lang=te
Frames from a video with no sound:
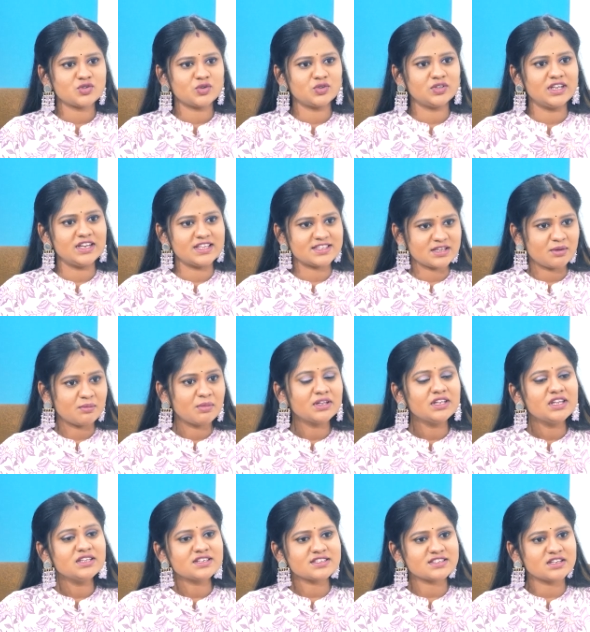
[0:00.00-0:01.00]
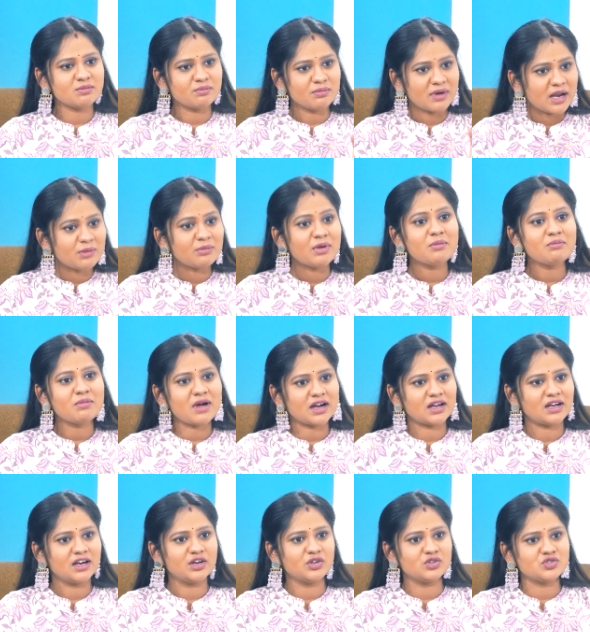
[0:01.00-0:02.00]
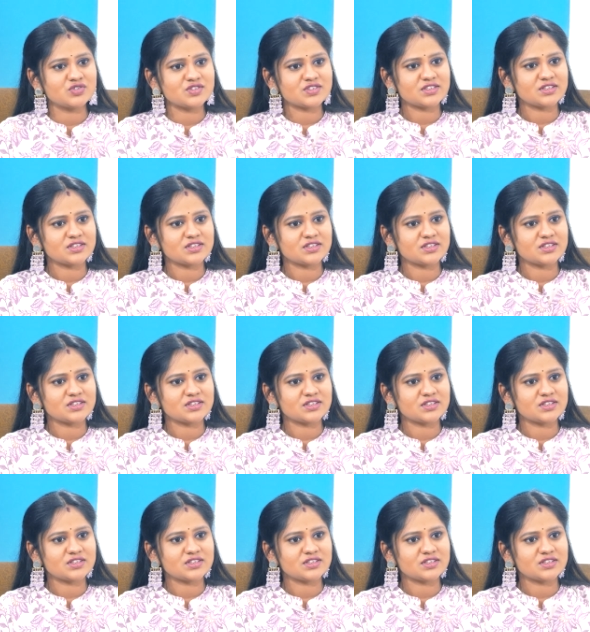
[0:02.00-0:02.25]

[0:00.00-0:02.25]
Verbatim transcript: సో దీనికి సంబంధించి అసలు మనమేం మాట్లాడవచ్చు